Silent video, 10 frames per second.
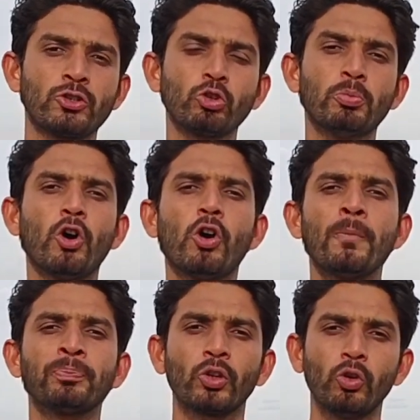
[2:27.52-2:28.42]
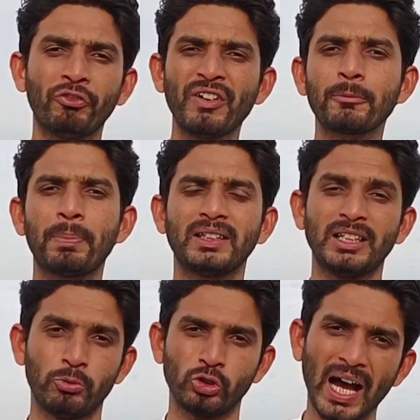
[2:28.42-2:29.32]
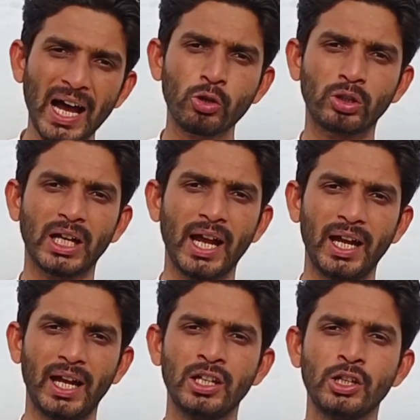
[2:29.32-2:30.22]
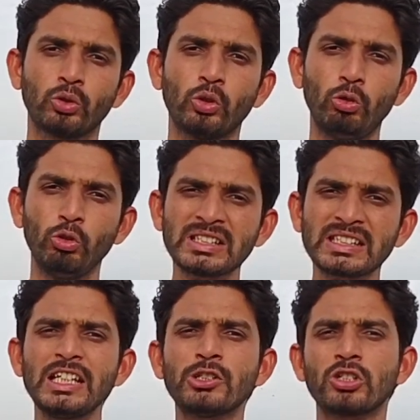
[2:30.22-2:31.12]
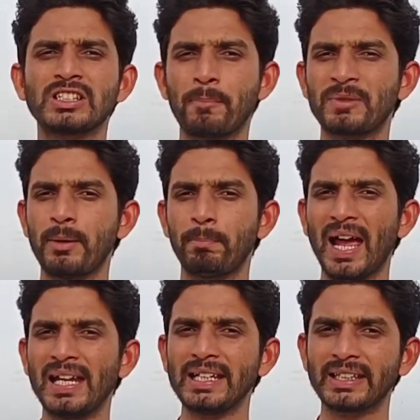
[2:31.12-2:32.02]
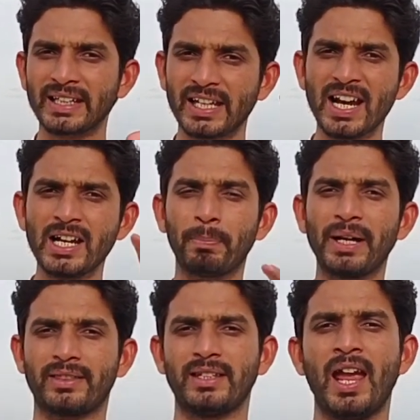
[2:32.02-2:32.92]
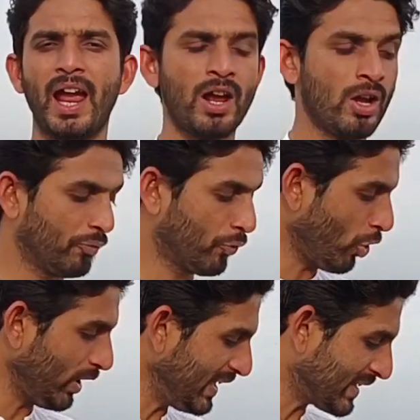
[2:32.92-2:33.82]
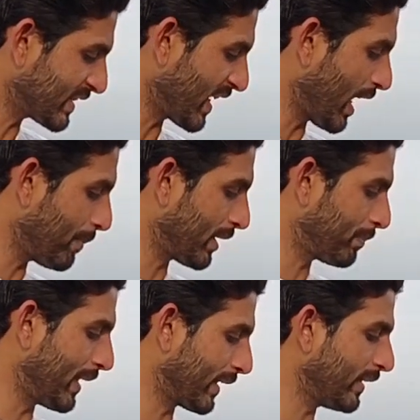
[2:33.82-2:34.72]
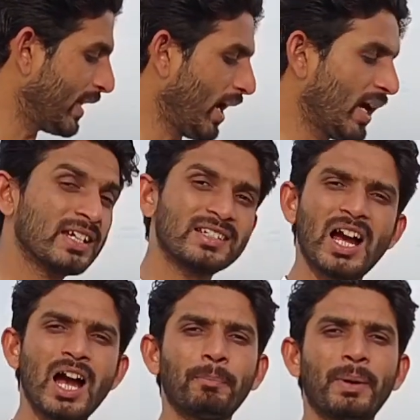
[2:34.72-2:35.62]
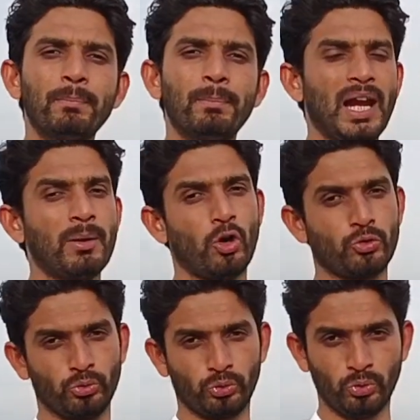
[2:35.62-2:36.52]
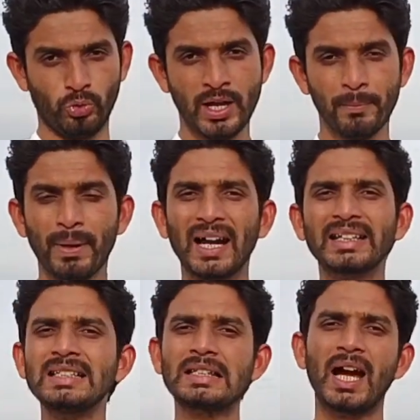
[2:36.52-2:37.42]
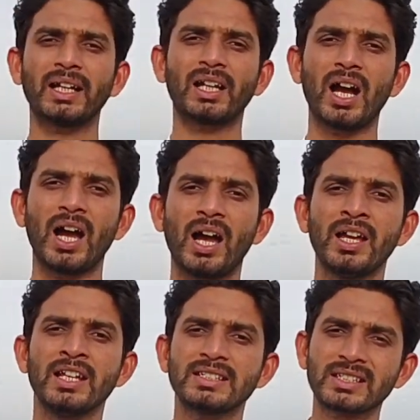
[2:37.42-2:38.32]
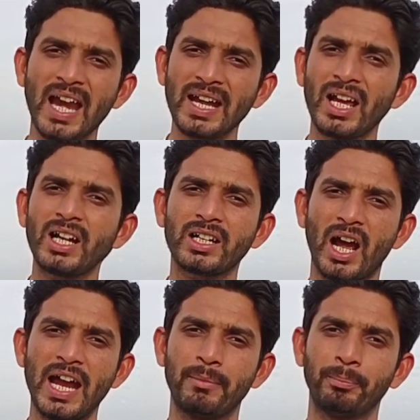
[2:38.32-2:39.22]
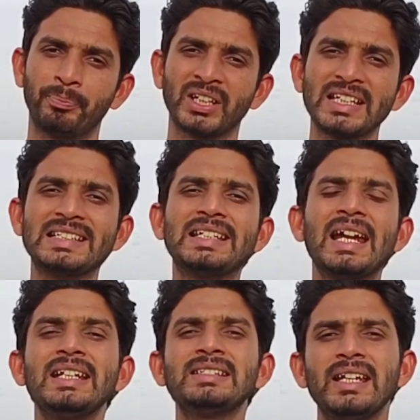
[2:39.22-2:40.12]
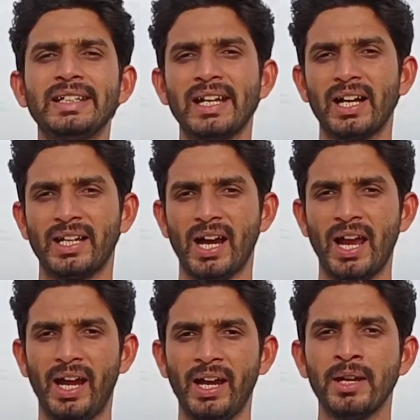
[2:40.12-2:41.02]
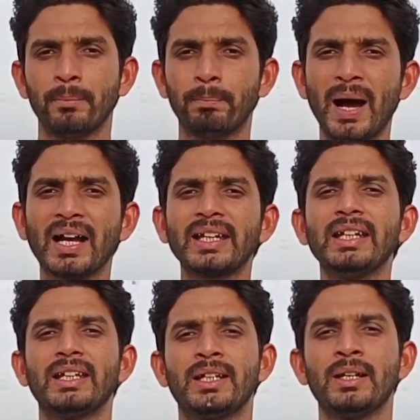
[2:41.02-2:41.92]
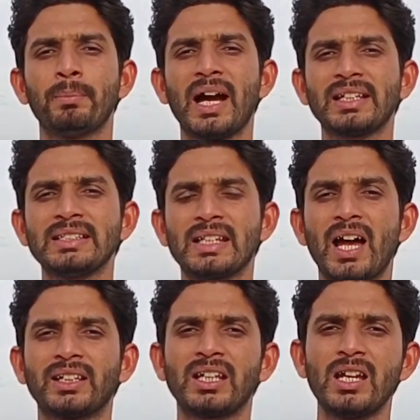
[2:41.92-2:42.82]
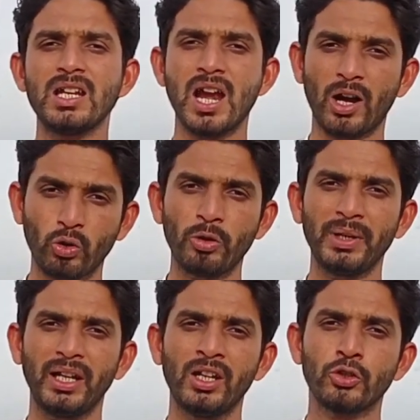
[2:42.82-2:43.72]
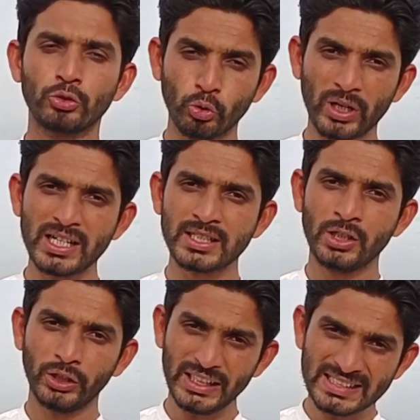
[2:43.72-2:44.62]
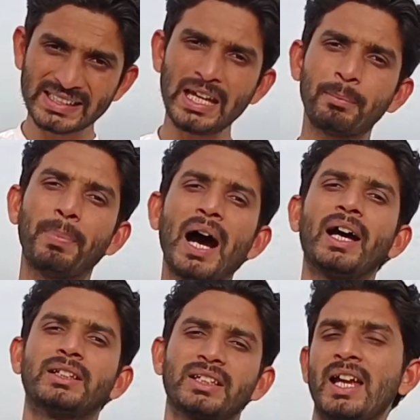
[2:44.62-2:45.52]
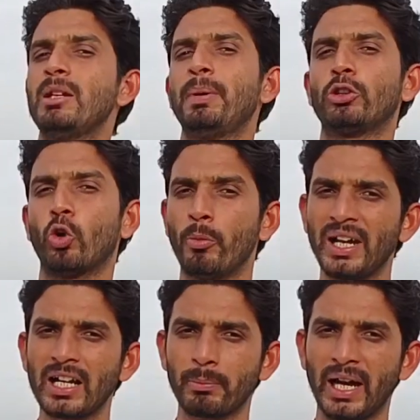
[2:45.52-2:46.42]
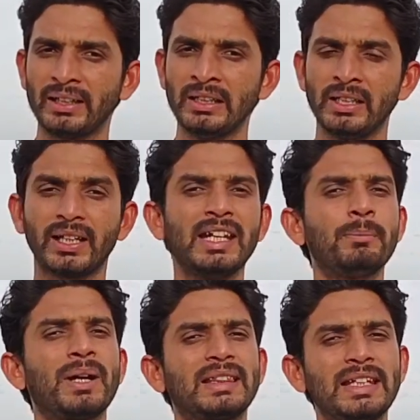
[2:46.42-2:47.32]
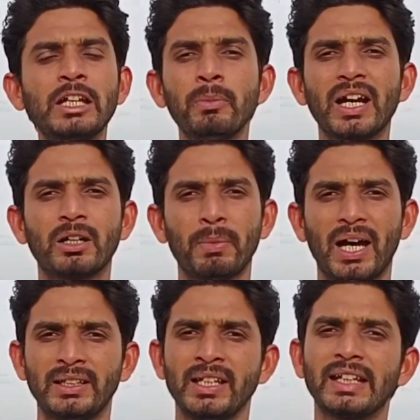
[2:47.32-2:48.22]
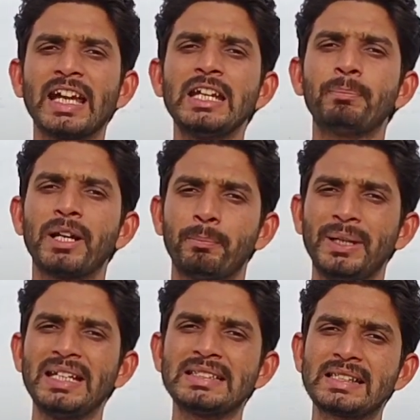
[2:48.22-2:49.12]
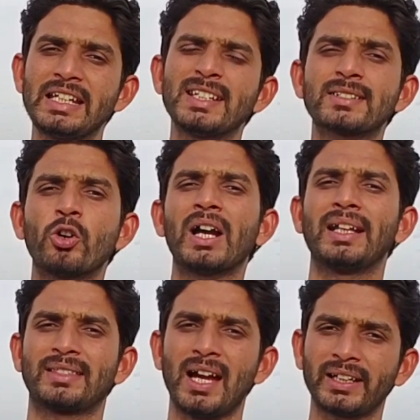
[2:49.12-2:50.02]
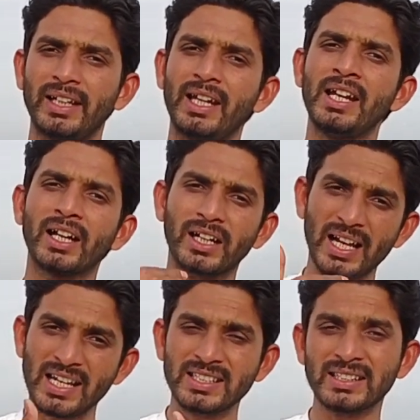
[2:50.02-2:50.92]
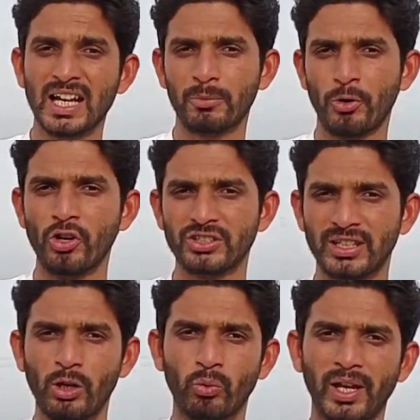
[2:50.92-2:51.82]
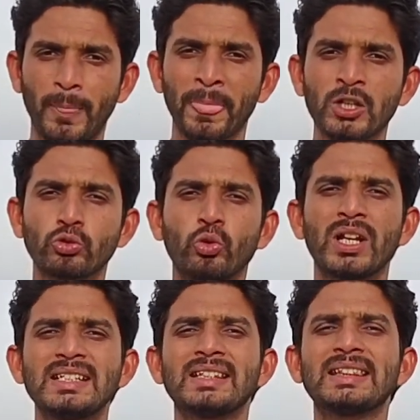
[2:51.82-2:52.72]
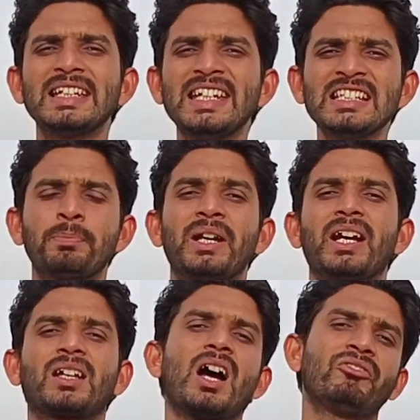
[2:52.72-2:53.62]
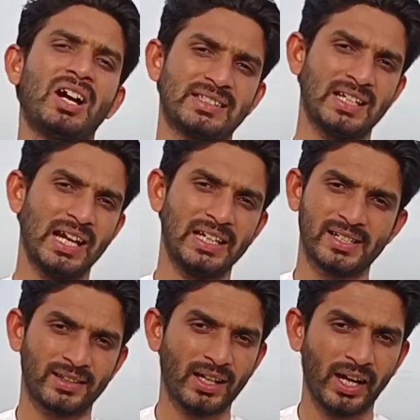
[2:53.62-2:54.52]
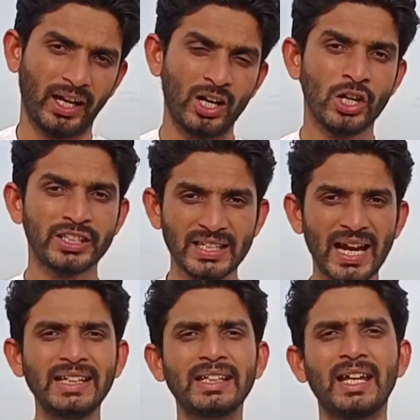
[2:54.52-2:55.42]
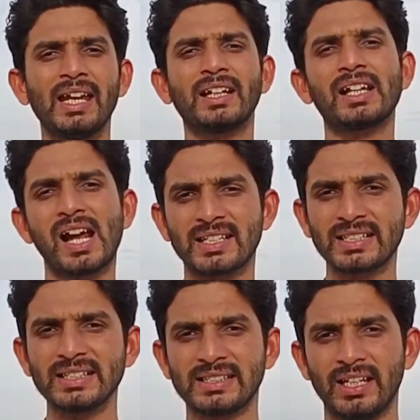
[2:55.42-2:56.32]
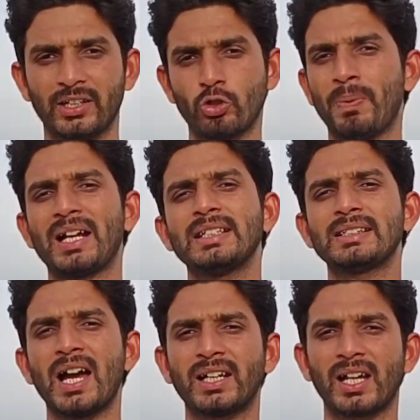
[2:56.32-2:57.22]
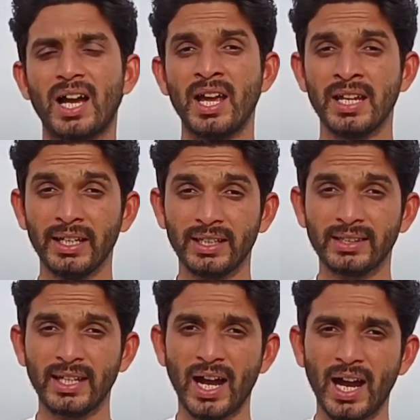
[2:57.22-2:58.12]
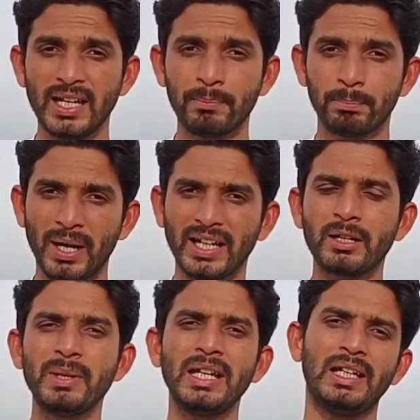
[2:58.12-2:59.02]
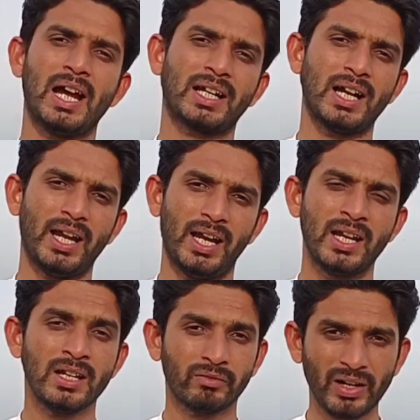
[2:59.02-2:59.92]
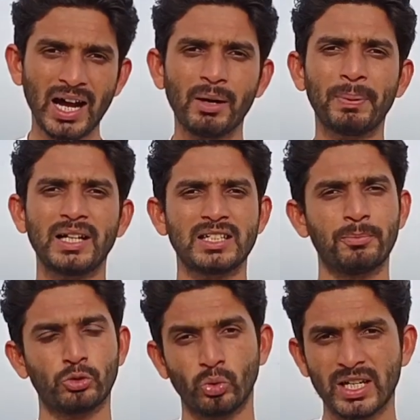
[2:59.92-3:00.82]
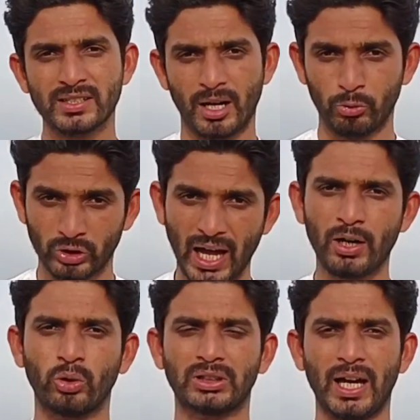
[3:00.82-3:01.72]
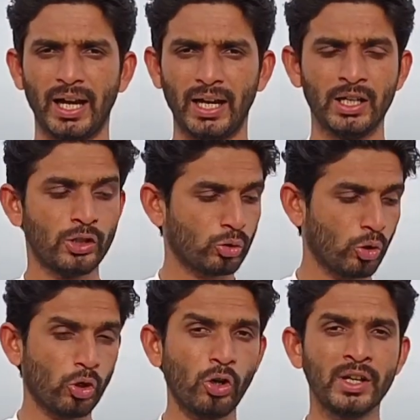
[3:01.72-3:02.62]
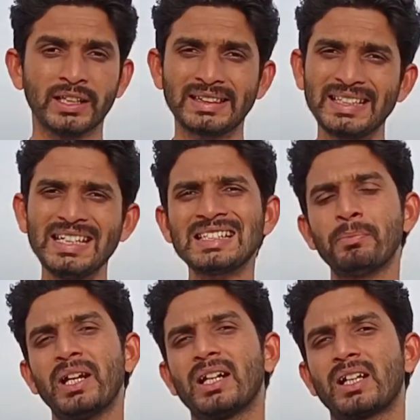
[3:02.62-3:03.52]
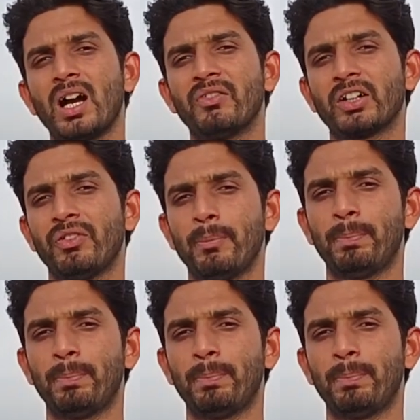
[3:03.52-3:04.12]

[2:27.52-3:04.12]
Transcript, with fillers: सुबह उफक पर नमूदार होता है तो उसकी जो सबसे पहली किरण पड़ती है वो इस जगह पर पड़ती है जहां पर मैं मौजूद हूँ पाकिस्तान का स्टैंडर्ड टाइम यहीं से लिया गया है बाकी पाकिस्तान के इलाकों में सूरज इसके बाद कहीं पे दो मिनट बाद कहीं पर तीन मिनट बाद कहीं पर बीस तीस और हत्या के कराची तक पहुंचते हुए सूरज तीस मिनट का फासला ले जाता है यानी कि कराची से जो पाकिस्तान का इंतहाई मगरबी इलाका है वहां पर जब सूरज नमोदार होता है तो तीस मिनट का वक्फा